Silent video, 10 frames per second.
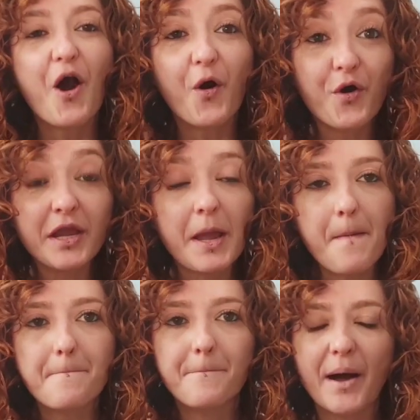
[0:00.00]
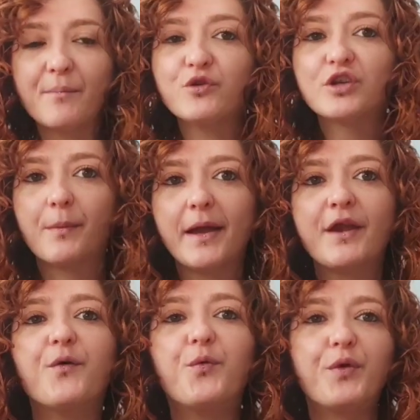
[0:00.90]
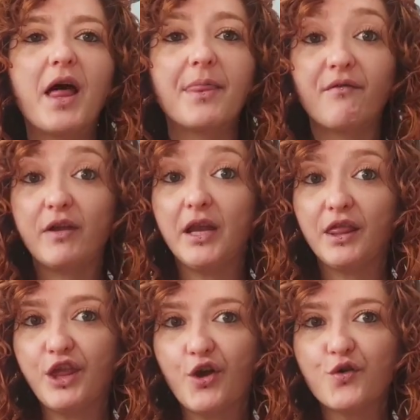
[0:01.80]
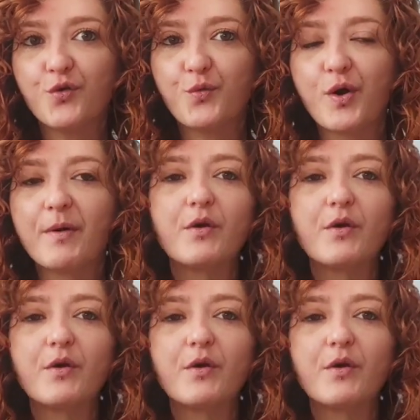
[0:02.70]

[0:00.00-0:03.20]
Hoy vamos a ver una definición nueva,